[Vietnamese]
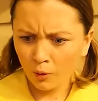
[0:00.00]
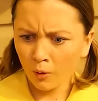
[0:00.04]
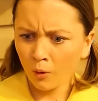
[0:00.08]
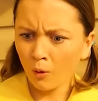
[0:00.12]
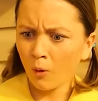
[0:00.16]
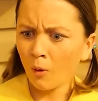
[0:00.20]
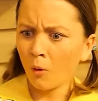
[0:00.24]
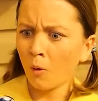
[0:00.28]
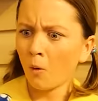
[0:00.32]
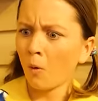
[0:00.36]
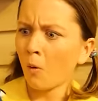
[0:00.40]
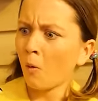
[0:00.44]

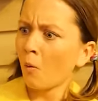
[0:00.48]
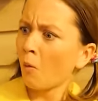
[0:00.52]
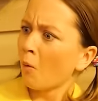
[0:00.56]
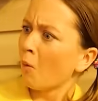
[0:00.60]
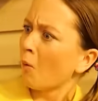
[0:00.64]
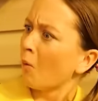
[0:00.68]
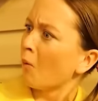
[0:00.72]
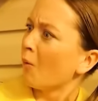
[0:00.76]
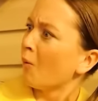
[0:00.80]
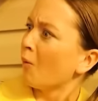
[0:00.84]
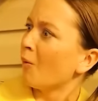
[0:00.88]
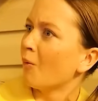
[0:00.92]
kìa.
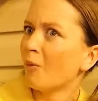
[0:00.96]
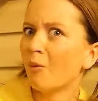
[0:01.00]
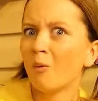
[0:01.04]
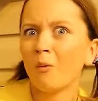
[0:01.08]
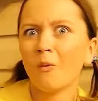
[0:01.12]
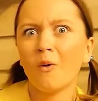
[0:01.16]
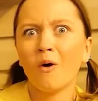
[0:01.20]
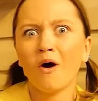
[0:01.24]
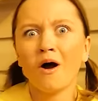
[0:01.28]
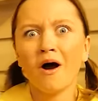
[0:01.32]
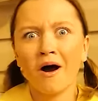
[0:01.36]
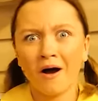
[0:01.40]
Con
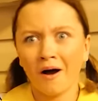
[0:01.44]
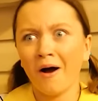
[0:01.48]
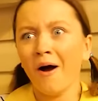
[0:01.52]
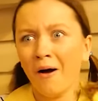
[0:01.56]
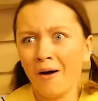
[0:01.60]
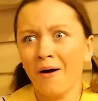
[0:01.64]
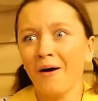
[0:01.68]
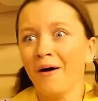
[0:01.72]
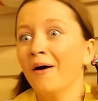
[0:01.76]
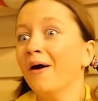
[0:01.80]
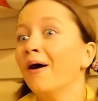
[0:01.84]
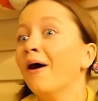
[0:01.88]
quái vật
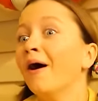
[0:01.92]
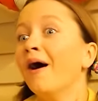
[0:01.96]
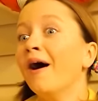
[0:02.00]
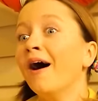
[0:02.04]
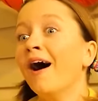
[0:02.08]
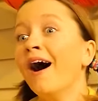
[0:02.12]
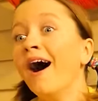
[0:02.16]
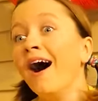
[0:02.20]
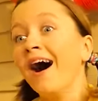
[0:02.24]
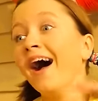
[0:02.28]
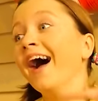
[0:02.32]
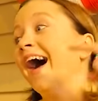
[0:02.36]
đáng yêu
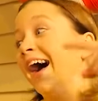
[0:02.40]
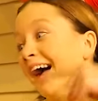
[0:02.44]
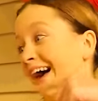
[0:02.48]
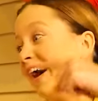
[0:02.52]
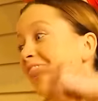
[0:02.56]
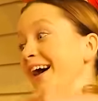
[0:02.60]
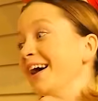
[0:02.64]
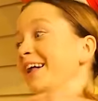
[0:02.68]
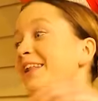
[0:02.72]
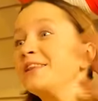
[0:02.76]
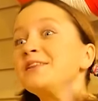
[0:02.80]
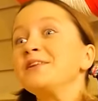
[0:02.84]
quá.
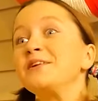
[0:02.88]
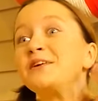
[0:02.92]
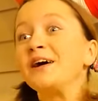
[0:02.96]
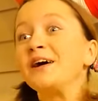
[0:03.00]
Bố